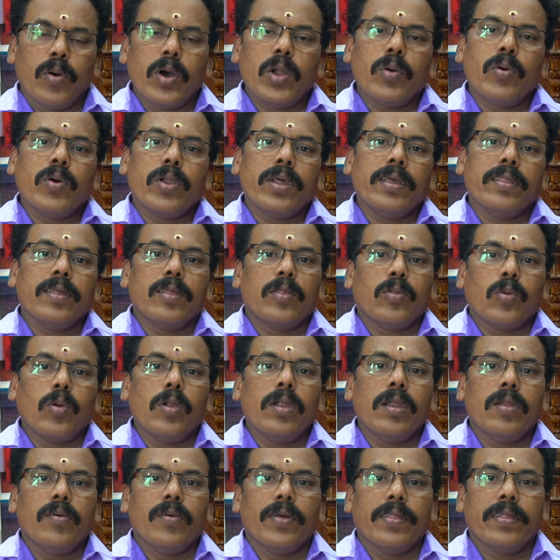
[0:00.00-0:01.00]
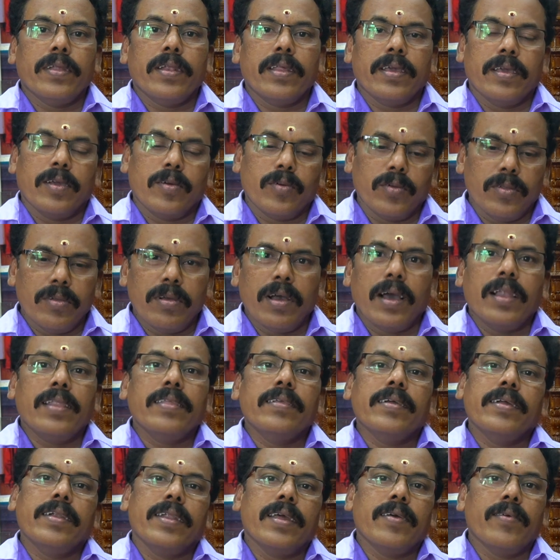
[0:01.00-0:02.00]
ஒரு ஒரு இந்த தொழில் வந்துட்டு கொஞ்சம்
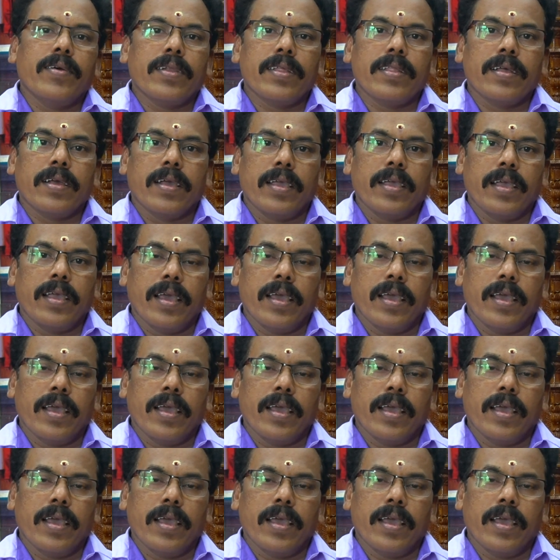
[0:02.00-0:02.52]
அழிஞ்சுக்கிட்டே வருதுங்க